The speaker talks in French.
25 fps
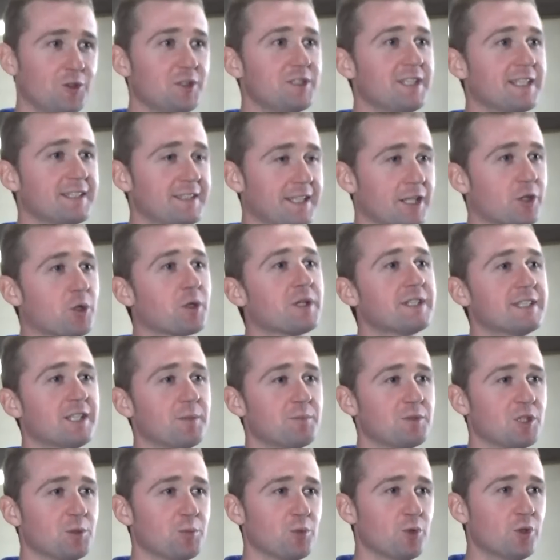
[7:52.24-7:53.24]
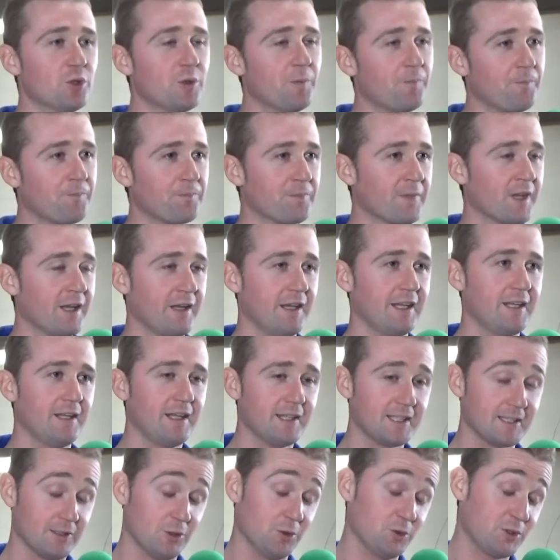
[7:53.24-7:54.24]
de s'extérioriser un petit peu.
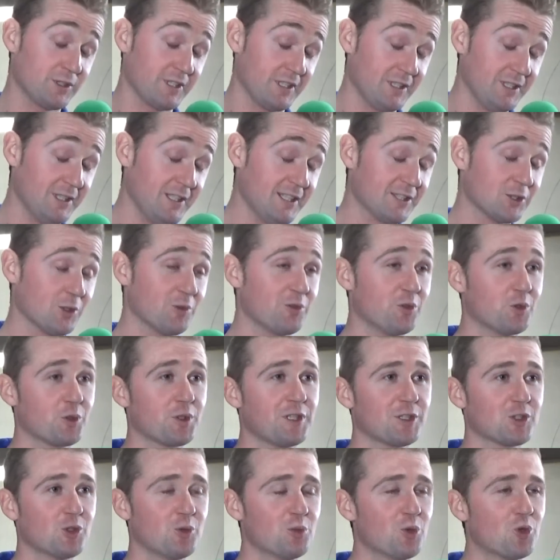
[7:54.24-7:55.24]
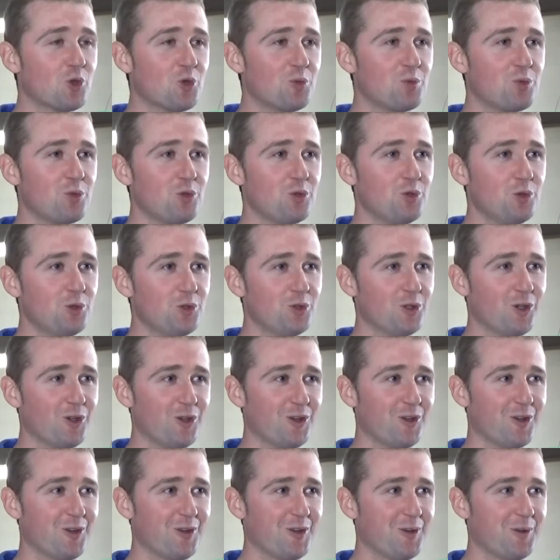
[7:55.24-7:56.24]
Et aussi les enfants qui sont beaucoup plus
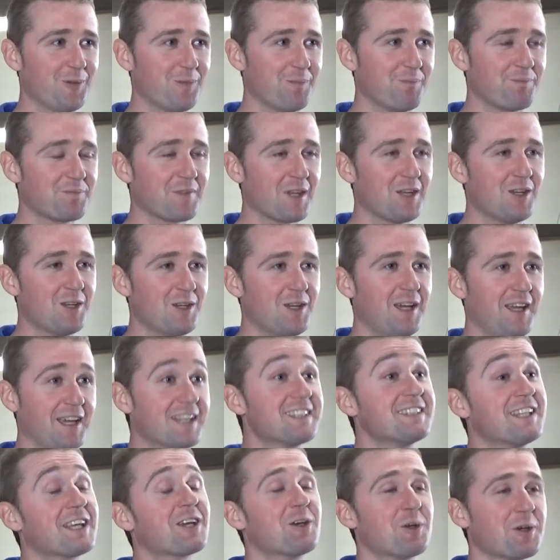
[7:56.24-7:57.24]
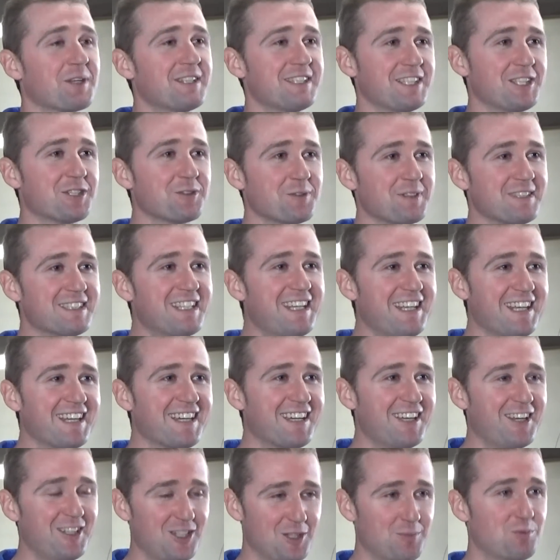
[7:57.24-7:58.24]
extériorisés, je vais dire,
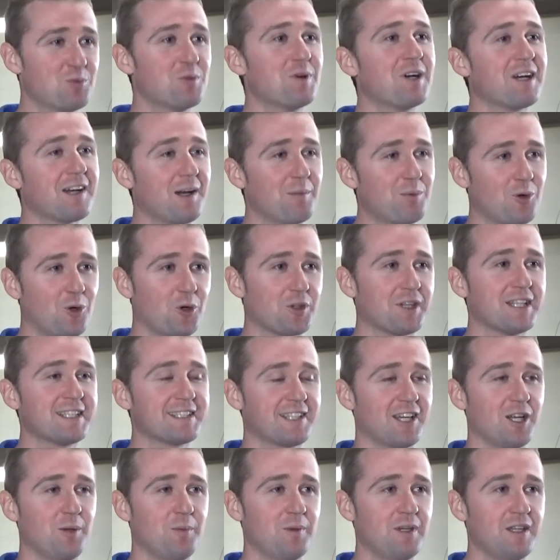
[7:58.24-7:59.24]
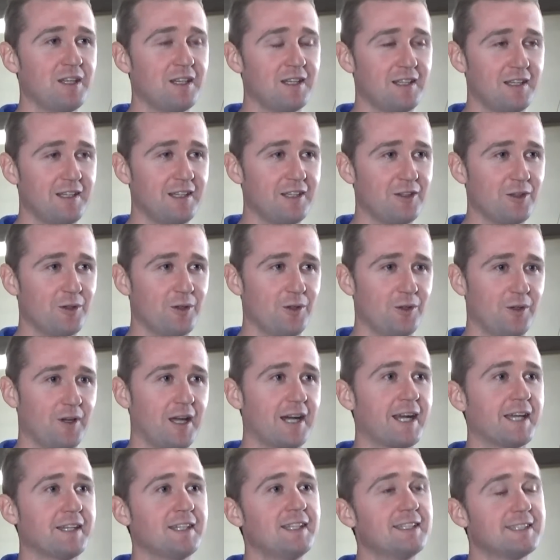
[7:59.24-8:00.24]
de pouvoir apprendre à se calmer et à
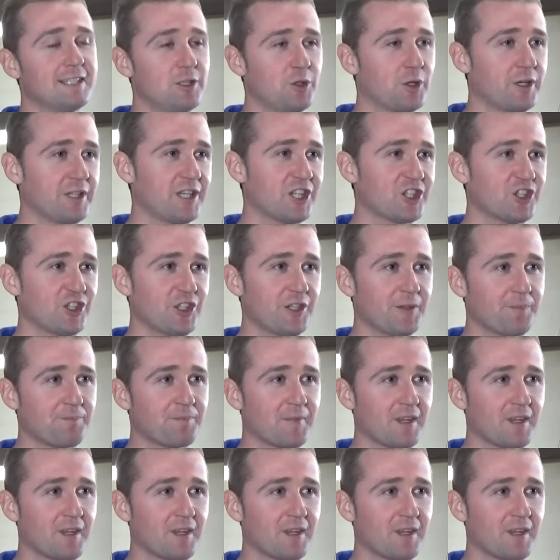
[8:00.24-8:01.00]
canaliser leur énergie.